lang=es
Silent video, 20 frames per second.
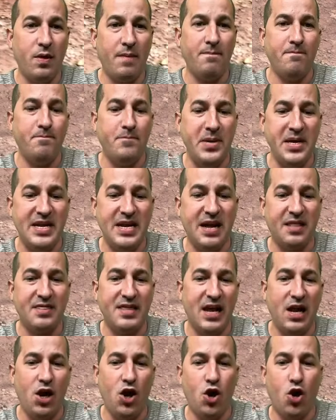en Villa
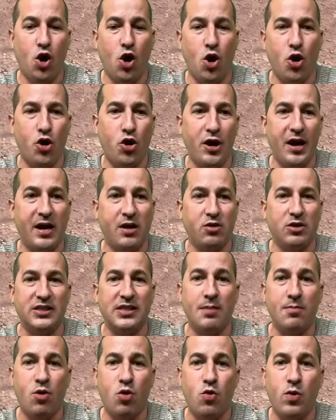del Oro Negro.
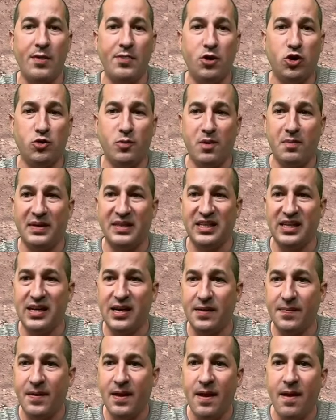Estamos jugando Supremacía.
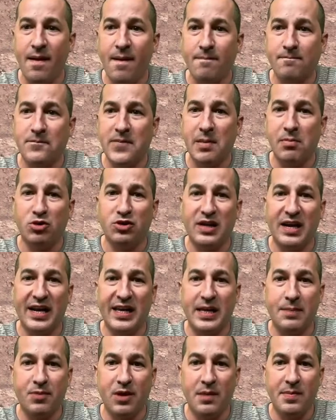Vemos que el
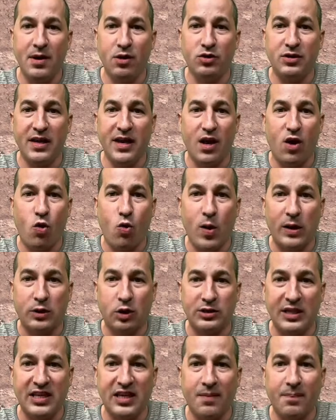equipo enemigo tiene cuatro
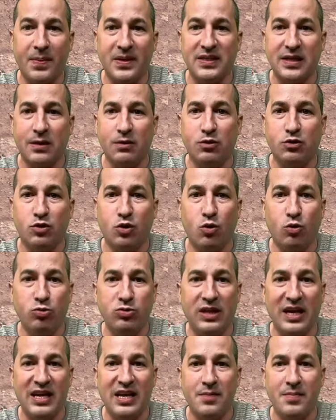tanques pesados, un
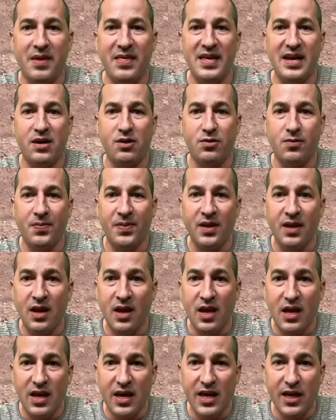tanque mediano
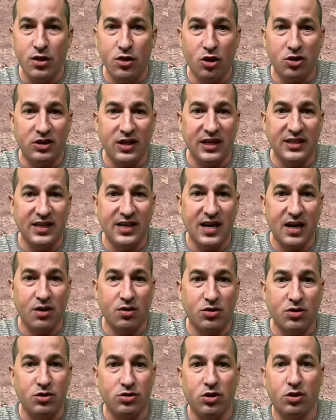y dos
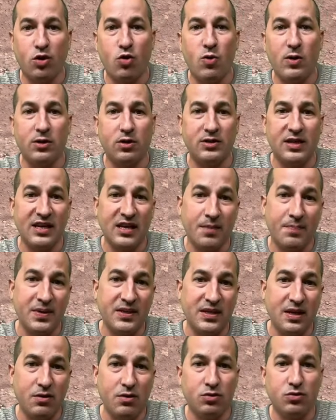cazacarros. Y nosotros cuatro tanques
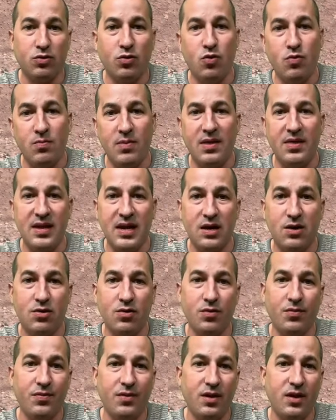pesados, un
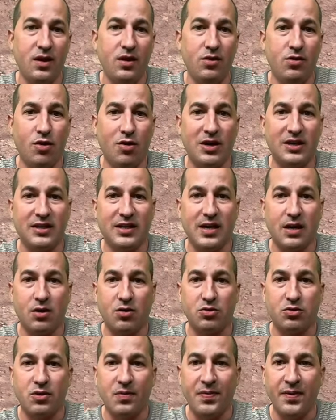mediano y dos
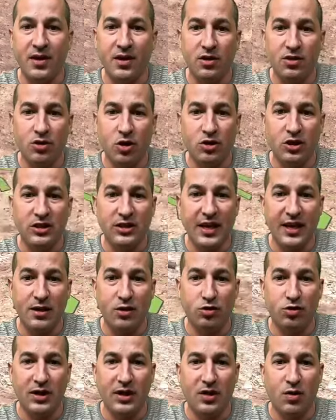cazacarros. Entonces ellos
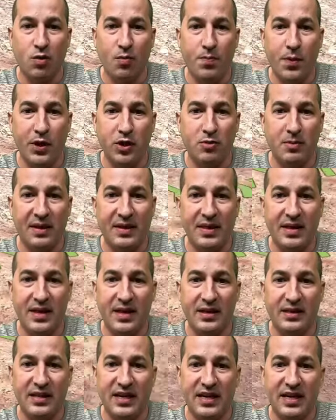tienen un poquito más de
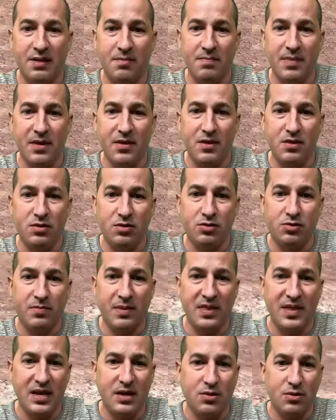tanques medios,
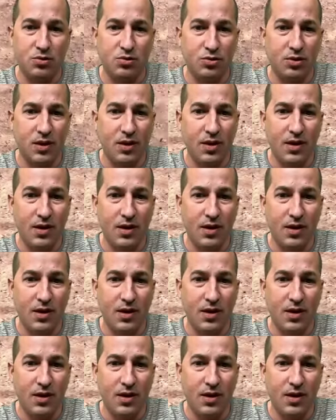medianos.